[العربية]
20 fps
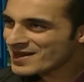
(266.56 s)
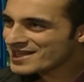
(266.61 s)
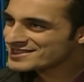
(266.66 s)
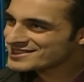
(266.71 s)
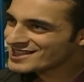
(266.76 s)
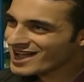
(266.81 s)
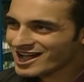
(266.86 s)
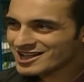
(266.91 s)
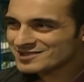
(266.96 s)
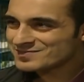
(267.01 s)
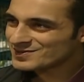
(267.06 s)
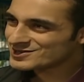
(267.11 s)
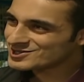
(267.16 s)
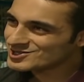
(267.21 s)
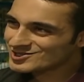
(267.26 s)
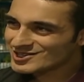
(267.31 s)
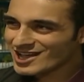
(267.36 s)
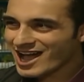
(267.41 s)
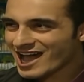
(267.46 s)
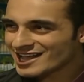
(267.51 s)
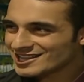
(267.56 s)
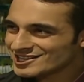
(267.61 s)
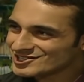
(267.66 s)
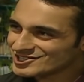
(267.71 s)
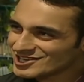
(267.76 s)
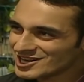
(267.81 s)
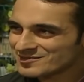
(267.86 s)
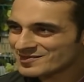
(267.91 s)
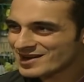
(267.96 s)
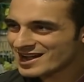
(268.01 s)
ولك اني ما اطلع
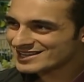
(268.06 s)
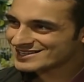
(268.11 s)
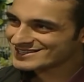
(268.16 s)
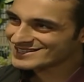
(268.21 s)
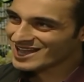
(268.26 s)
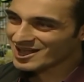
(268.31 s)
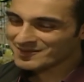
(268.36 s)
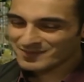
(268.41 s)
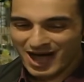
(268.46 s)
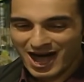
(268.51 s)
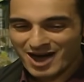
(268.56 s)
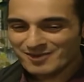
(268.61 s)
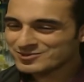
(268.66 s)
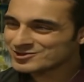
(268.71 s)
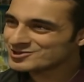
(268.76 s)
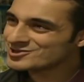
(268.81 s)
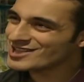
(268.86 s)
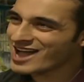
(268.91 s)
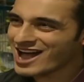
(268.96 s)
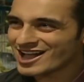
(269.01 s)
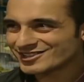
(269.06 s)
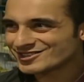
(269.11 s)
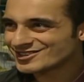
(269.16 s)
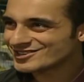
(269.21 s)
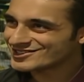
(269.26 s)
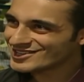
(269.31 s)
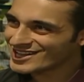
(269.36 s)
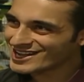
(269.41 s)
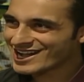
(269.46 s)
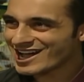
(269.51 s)
القيصر علي كمال
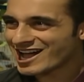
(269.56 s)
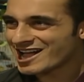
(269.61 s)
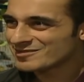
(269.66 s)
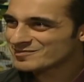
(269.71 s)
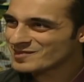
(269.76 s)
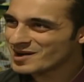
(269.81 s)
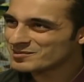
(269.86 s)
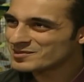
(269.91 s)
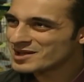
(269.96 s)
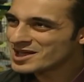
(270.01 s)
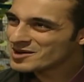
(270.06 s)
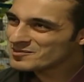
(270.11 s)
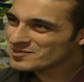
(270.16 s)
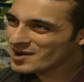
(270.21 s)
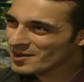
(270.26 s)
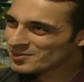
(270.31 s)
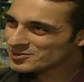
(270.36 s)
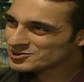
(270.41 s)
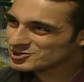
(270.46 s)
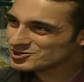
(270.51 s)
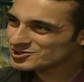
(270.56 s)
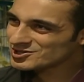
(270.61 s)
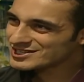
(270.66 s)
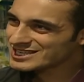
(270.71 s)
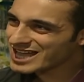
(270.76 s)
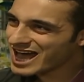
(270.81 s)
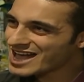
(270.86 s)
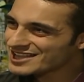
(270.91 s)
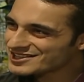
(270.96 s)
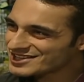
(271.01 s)
اذا ما اخرب عليك
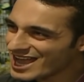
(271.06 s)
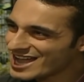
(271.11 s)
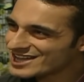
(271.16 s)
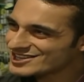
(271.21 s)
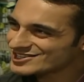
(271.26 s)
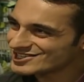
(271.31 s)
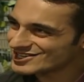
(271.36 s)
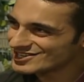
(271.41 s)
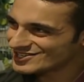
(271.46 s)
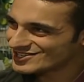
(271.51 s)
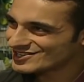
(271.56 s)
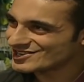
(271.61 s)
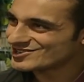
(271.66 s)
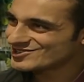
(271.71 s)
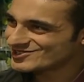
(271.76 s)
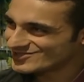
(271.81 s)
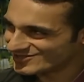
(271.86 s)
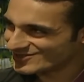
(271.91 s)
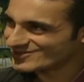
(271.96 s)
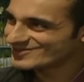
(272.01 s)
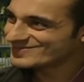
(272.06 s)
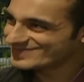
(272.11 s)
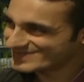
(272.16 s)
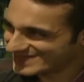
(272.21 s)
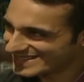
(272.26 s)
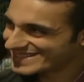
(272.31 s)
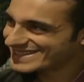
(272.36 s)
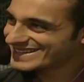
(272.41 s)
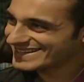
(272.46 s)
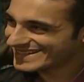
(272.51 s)
واخليك تلبس حذائك
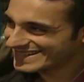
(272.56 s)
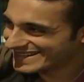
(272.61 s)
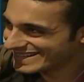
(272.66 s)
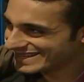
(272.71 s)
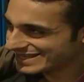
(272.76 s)
بالعكس راح